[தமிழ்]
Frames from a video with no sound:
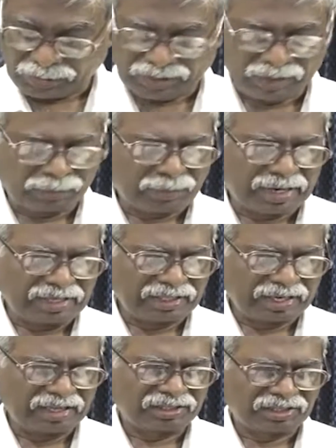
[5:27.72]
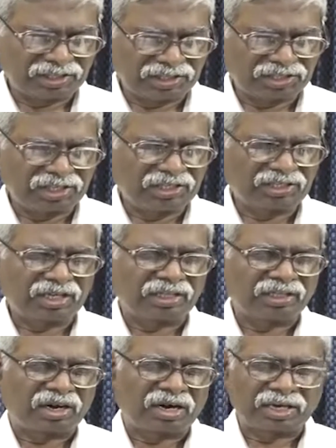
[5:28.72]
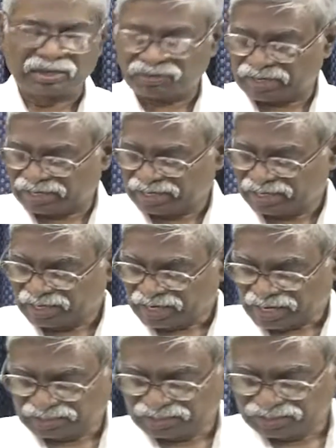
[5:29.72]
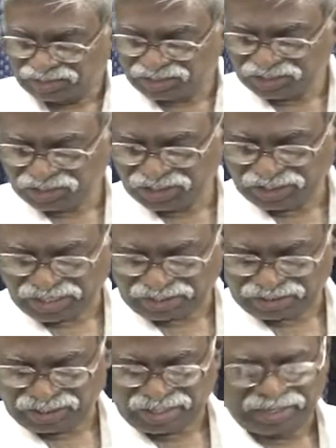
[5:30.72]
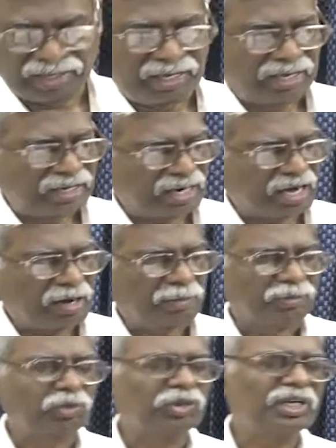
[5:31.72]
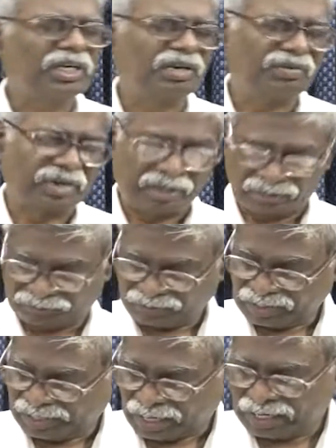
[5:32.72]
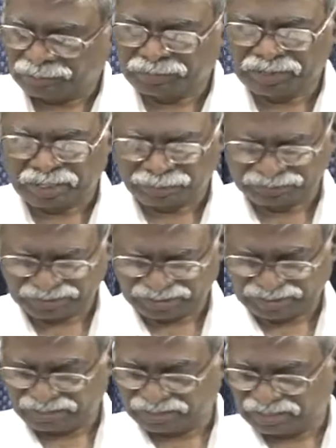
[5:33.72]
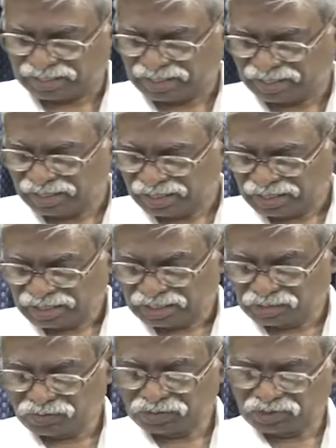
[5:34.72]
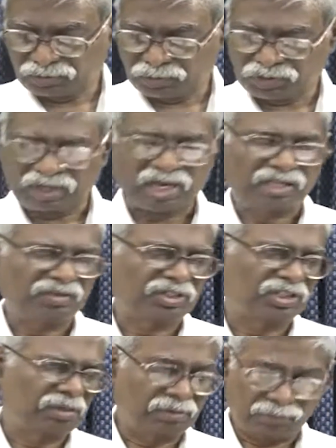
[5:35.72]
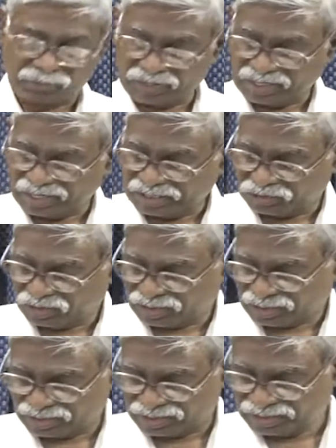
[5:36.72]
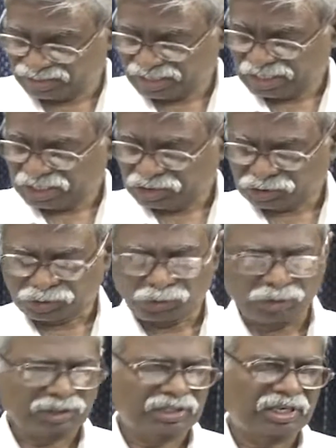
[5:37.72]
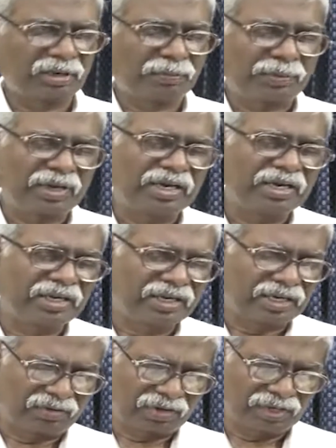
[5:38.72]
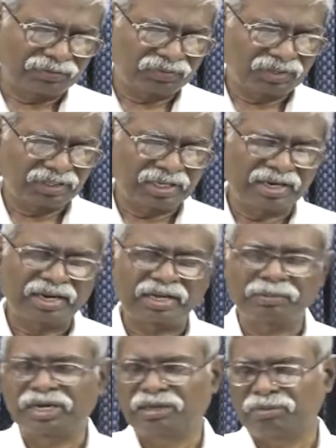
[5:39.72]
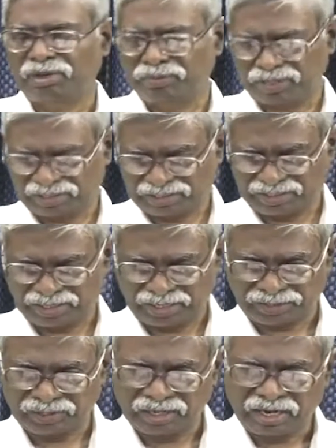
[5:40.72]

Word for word: அது மனிதனை சிருஷ்டித்த அந்த ஆண்டவரை அந்த சிருஷ்டி கர்த்தரை நாம் துதிக்க வேண்டும் ஐம்பதாம் சங்கீதத்திலே இருபத்தி மூன்றாவது வசனம் இப்படியாய் சொல்கிறது ஸ்தோத்திர பலியிடுகிறவன் என்னை மகிமைப்படுத்துகிறான்